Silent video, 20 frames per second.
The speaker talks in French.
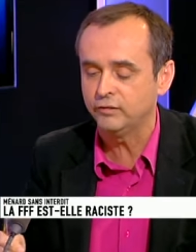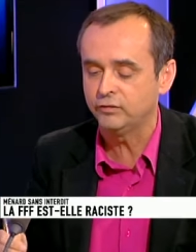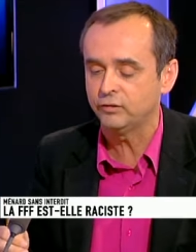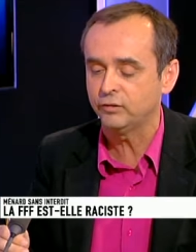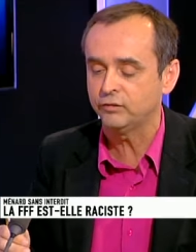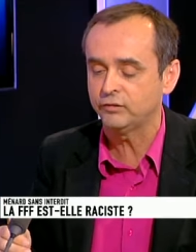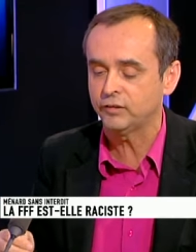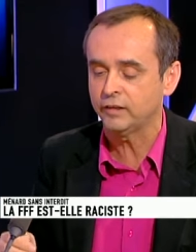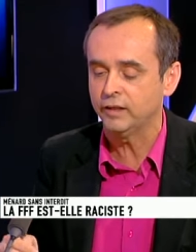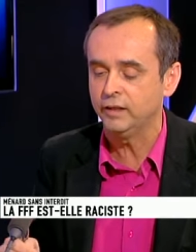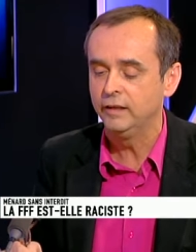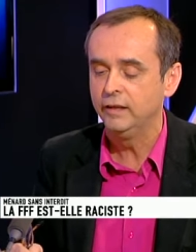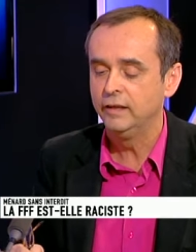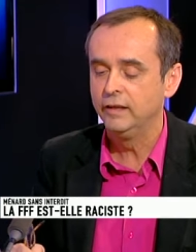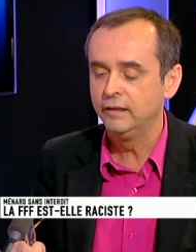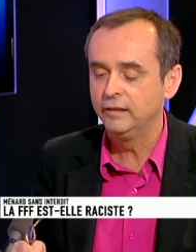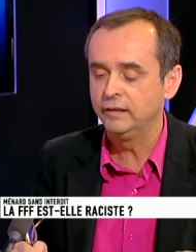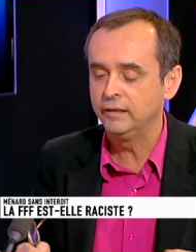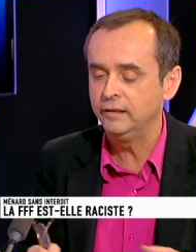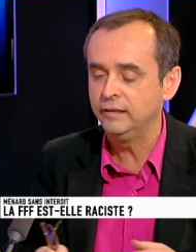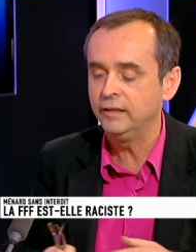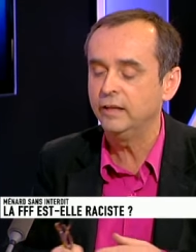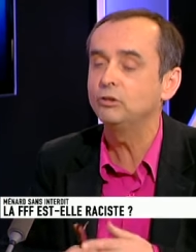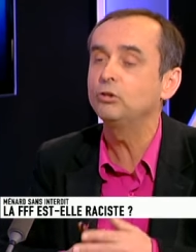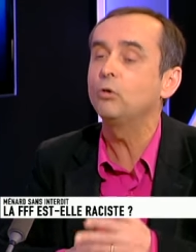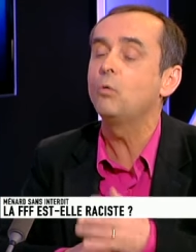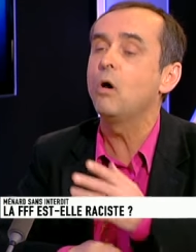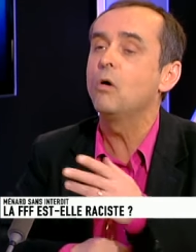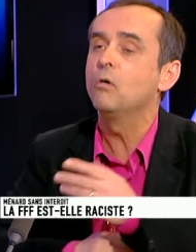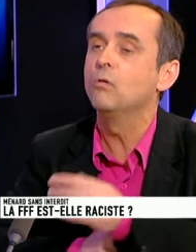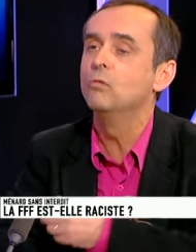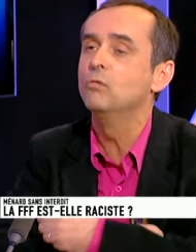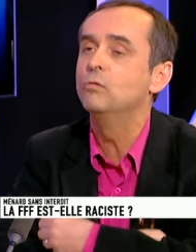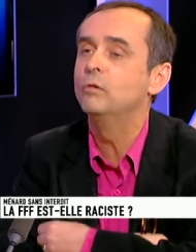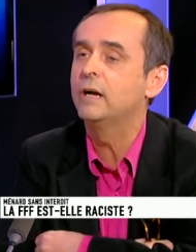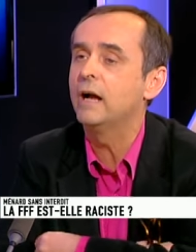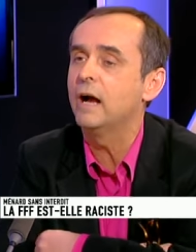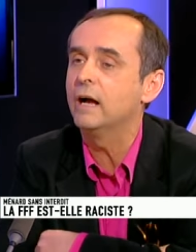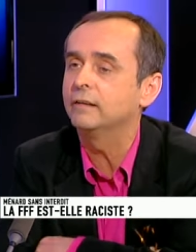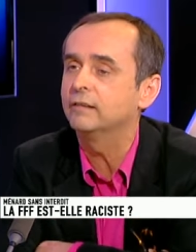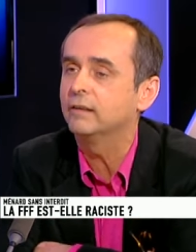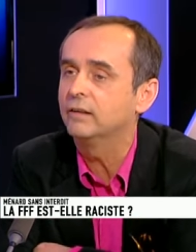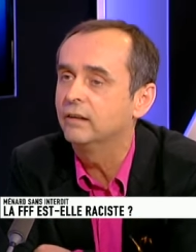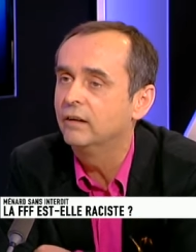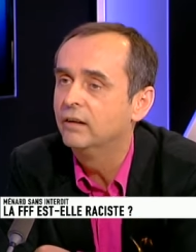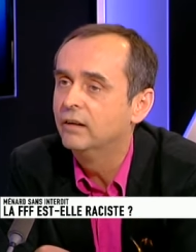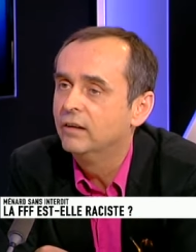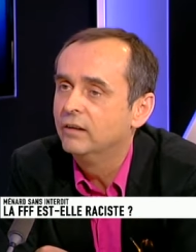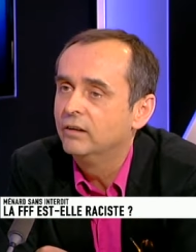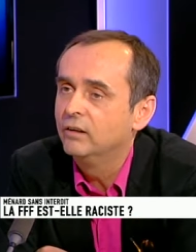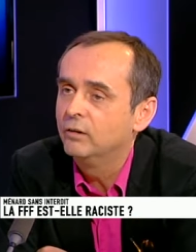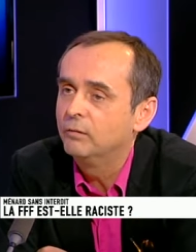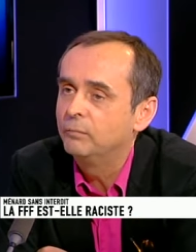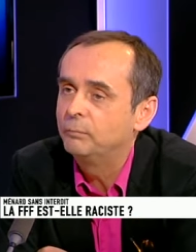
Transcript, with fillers: ce serait qu'il y ait trois ou quatre euh,